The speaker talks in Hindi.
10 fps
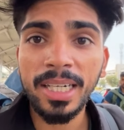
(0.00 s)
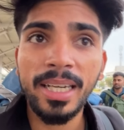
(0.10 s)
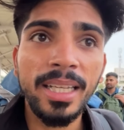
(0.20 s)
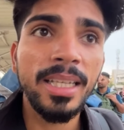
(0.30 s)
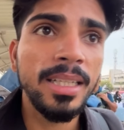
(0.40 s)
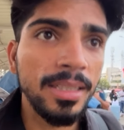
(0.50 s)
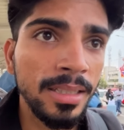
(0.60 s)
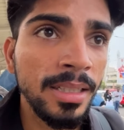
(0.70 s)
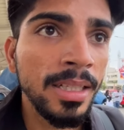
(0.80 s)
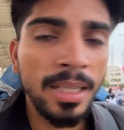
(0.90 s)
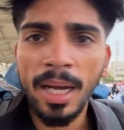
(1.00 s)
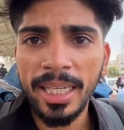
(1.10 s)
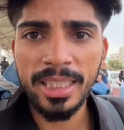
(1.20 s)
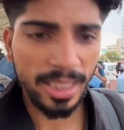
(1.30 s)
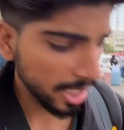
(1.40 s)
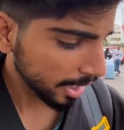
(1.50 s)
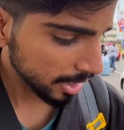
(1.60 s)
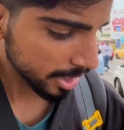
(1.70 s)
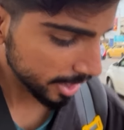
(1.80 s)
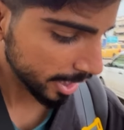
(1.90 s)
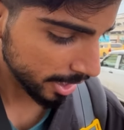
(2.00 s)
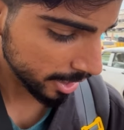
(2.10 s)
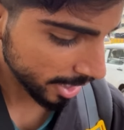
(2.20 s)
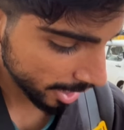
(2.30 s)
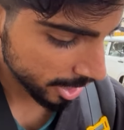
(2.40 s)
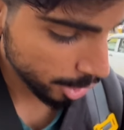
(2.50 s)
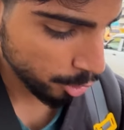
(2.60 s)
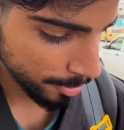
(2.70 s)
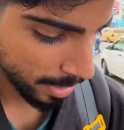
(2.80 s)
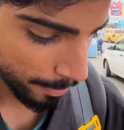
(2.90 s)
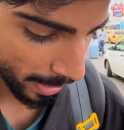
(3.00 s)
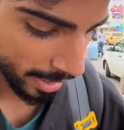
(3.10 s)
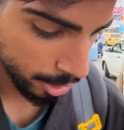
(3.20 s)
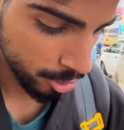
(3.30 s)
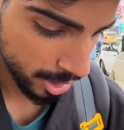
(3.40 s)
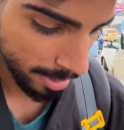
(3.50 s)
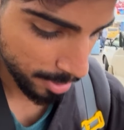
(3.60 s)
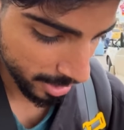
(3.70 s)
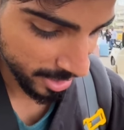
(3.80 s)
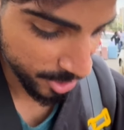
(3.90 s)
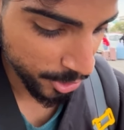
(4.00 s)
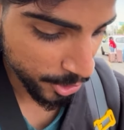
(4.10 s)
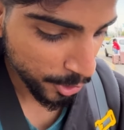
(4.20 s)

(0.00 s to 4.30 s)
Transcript: कंट्री की आई थिंक दिखाना चाहिए कि नहीं दिखाना चाहिए क्योंकि मेरे पहले जो स्टैंप लगी थी